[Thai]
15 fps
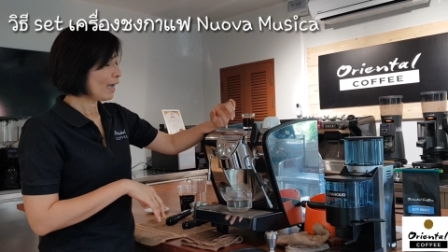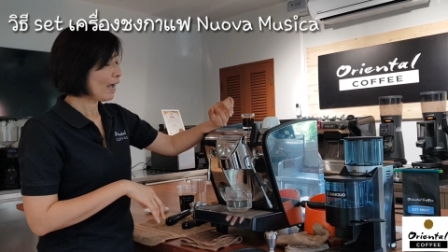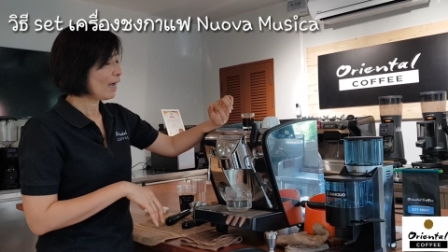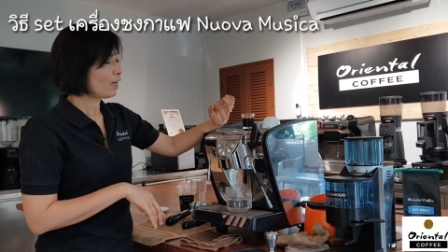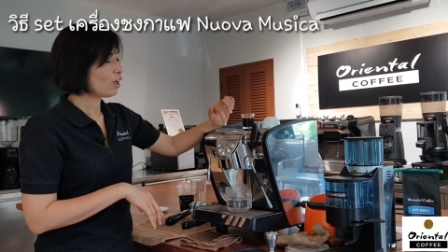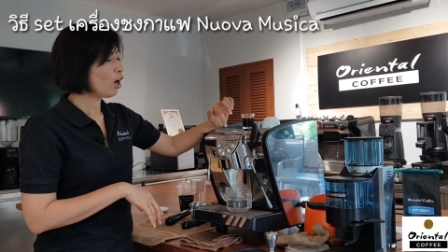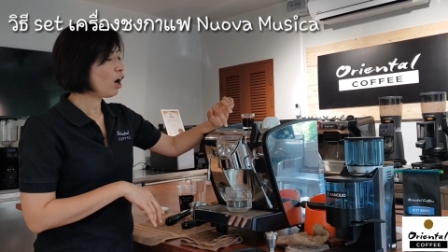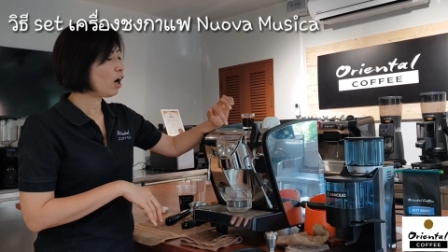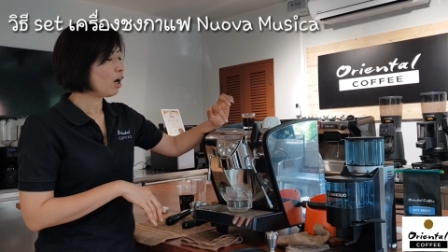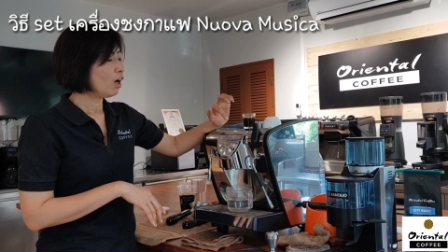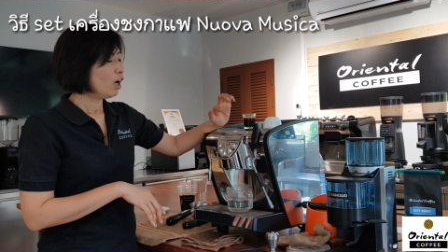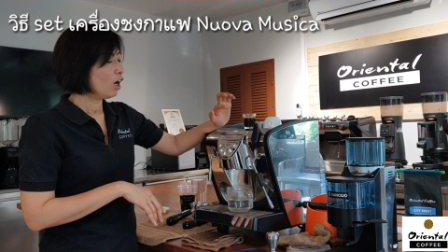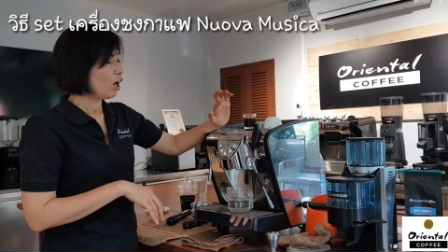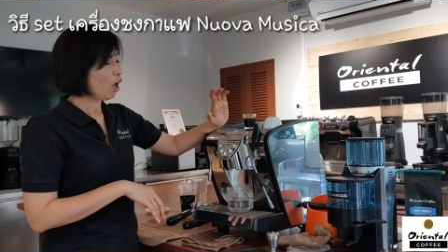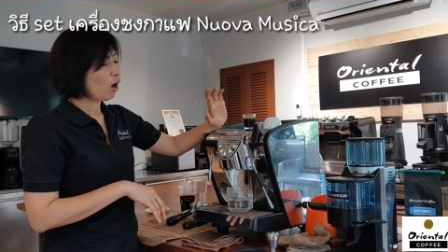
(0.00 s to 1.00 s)
ค่ะ ก็
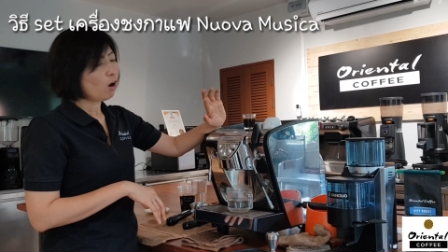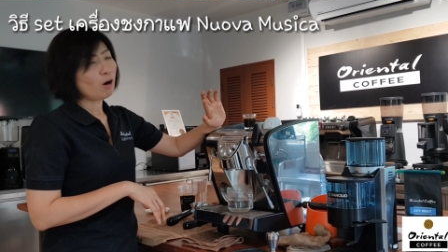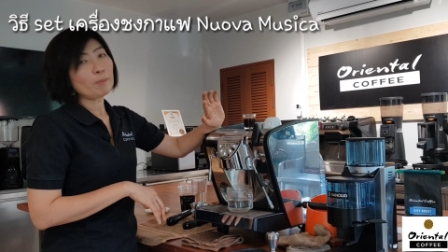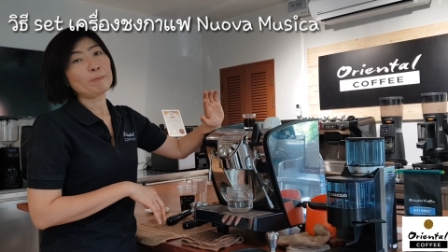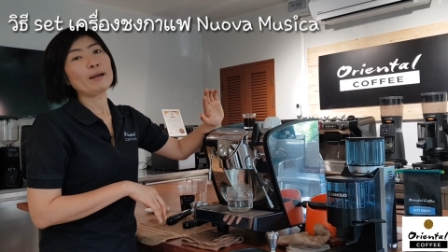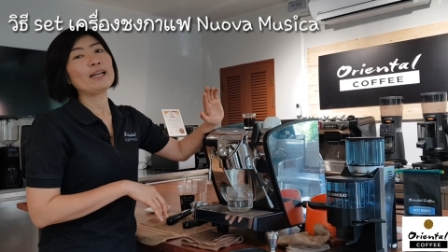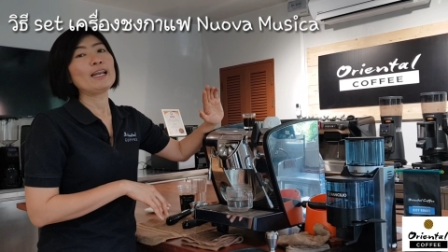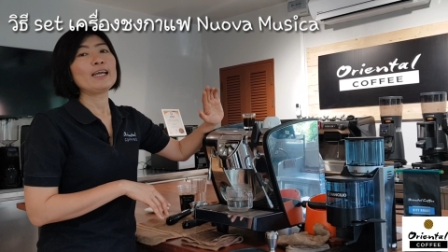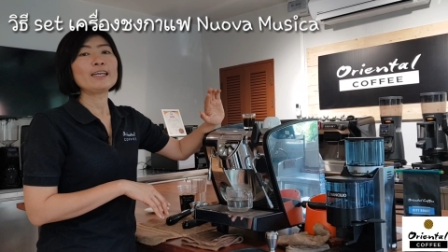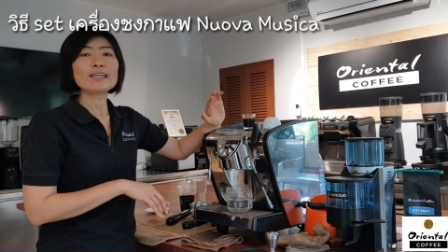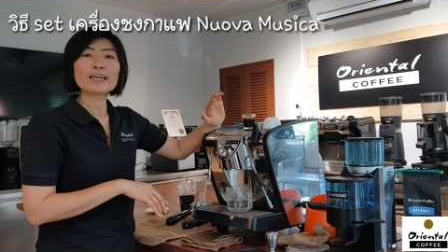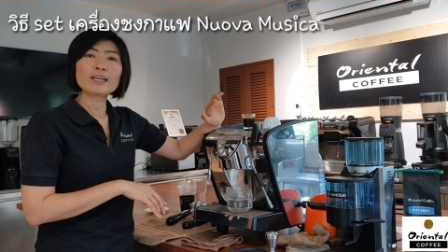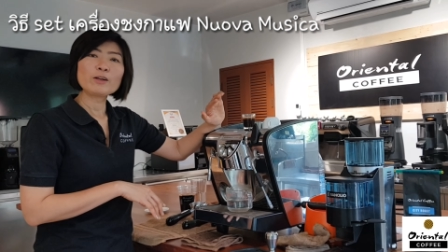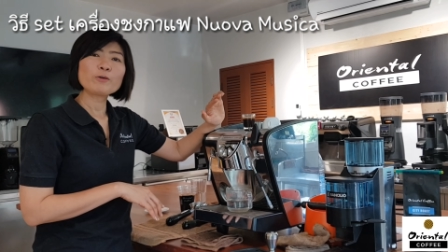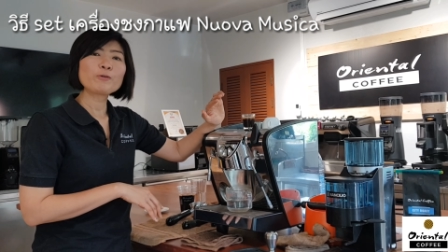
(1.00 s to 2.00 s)
ลองไปเล่น
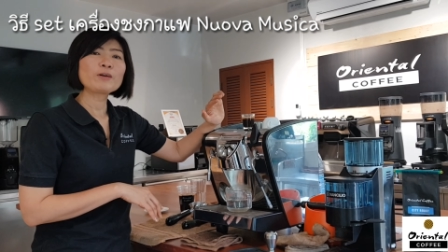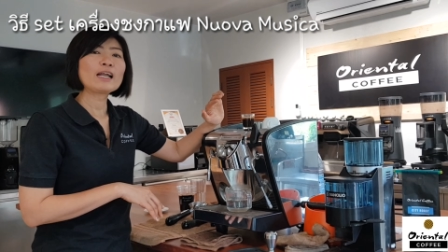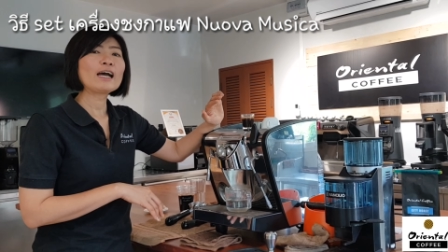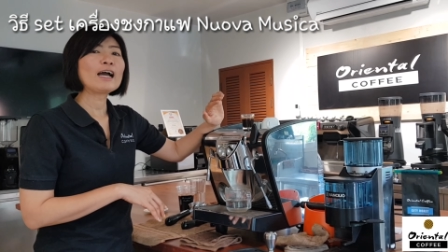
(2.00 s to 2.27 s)
กันดู